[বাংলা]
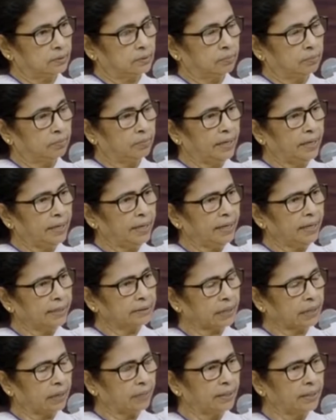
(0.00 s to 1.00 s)
মেয়েরা
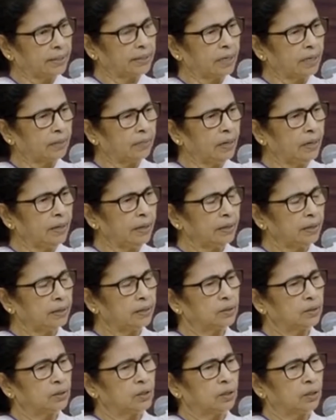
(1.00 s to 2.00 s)
সামনে থাকবে
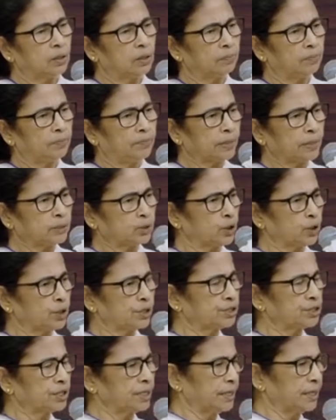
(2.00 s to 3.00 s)
পেছনে
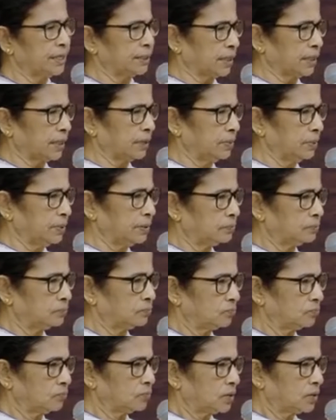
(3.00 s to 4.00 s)
ছেলেরা থাকবে
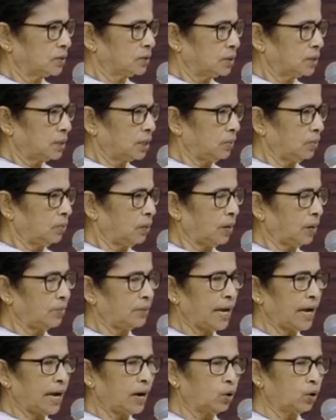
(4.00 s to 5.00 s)
এবং আমি
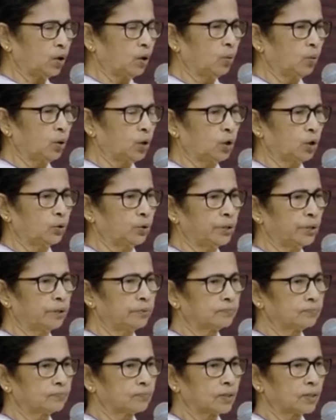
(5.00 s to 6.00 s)
এখনও মনে করি
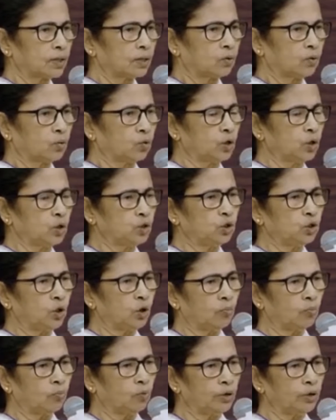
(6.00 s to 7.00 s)
কুড়িজন
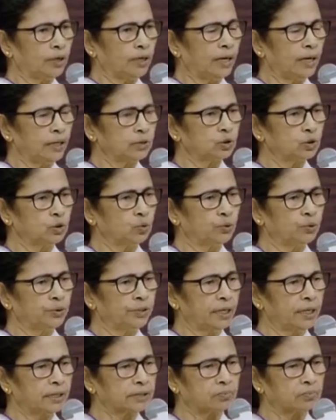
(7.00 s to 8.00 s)
মহিলা যদি
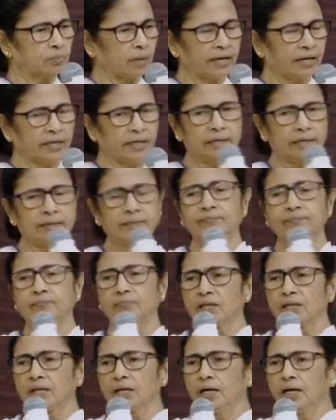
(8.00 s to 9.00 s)
উইনার্স বাহিনী
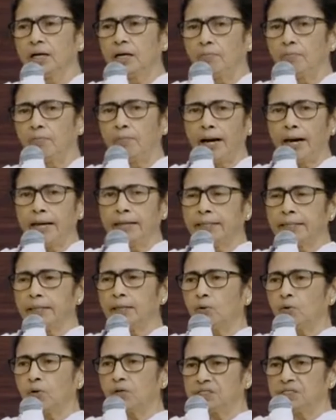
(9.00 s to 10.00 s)
বাইকে
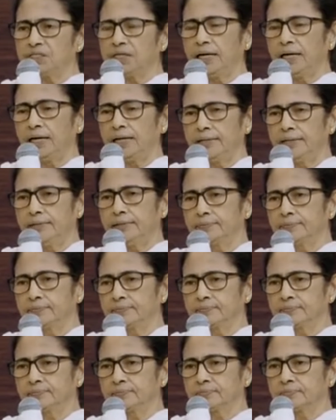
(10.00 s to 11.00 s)
করে যায়
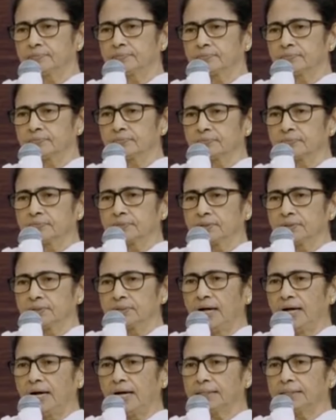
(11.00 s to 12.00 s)

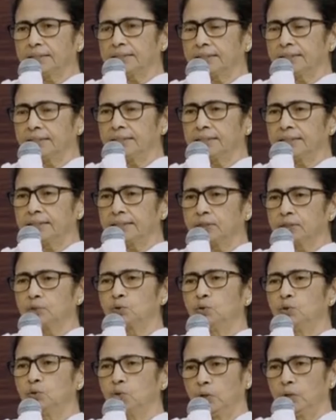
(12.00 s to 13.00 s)
নাকা চেকিং থেকে
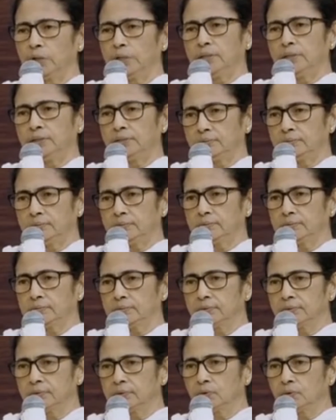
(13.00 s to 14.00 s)
শুরু করে
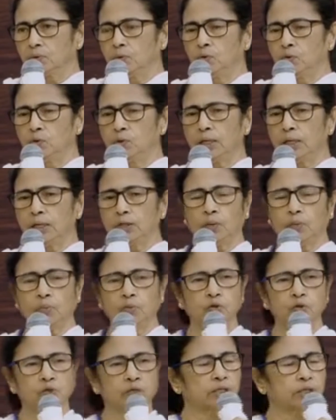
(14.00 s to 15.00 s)
গুন্ডা
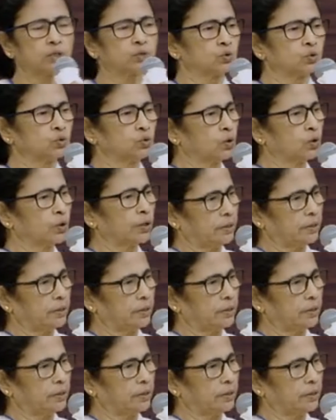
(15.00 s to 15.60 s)
দমন থেকে শুরু করে